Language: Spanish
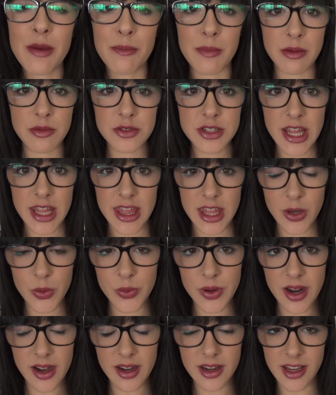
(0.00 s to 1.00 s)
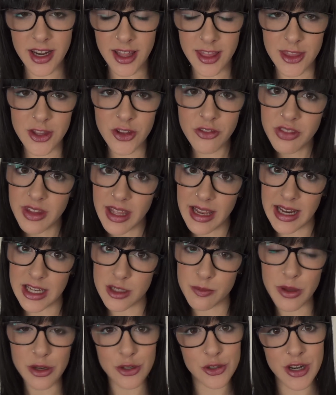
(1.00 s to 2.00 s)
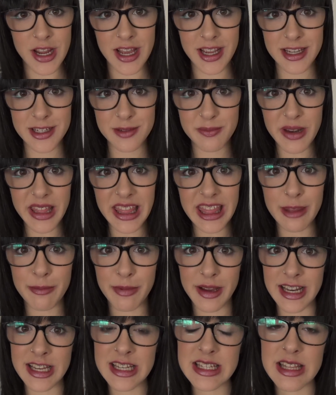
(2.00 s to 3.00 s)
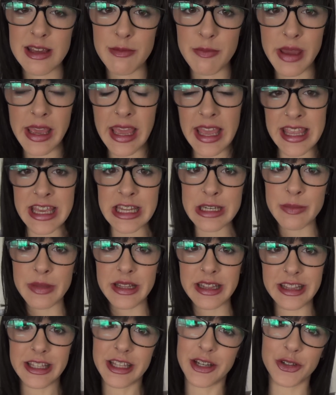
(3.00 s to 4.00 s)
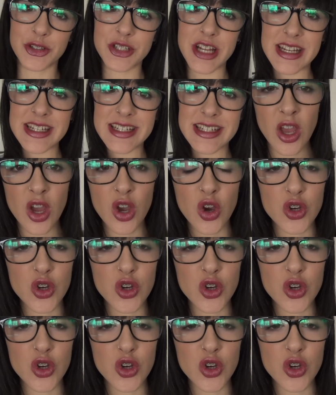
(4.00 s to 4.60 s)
Vamos a hacer una recreación de las personajes principales de Pequeñas Mentirosas.